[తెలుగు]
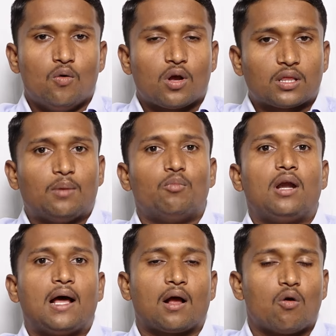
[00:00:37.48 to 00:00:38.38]
ఒక
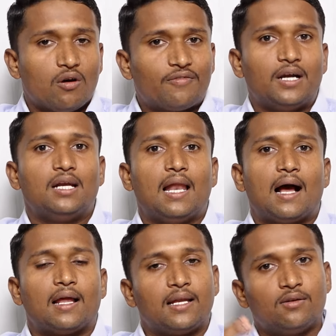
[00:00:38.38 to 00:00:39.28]
తమ్ముడిలాగా ఒక ఫ్రెండ్
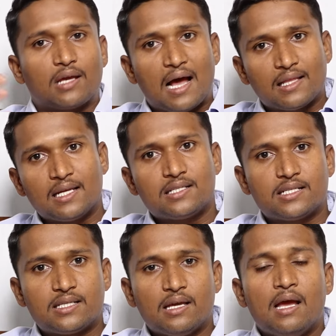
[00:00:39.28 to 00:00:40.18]
లాగా నేను గ్యాదరింగ్
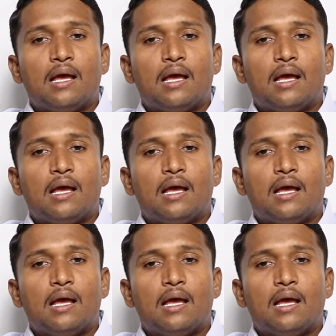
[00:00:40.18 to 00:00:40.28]
చేసి